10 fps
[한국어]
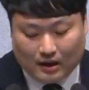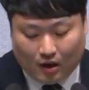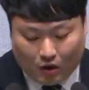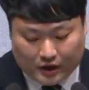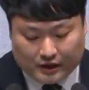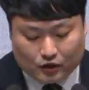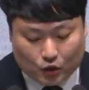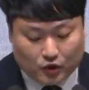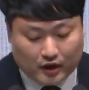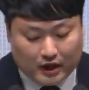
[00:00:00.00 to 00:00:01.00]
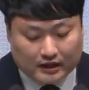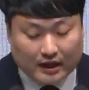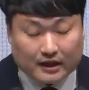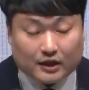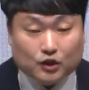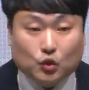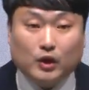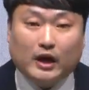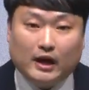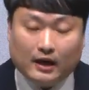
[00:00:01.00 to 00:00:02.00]
어린 소녀의 이야기를
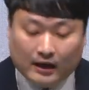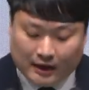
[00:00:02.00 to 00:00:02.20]
통해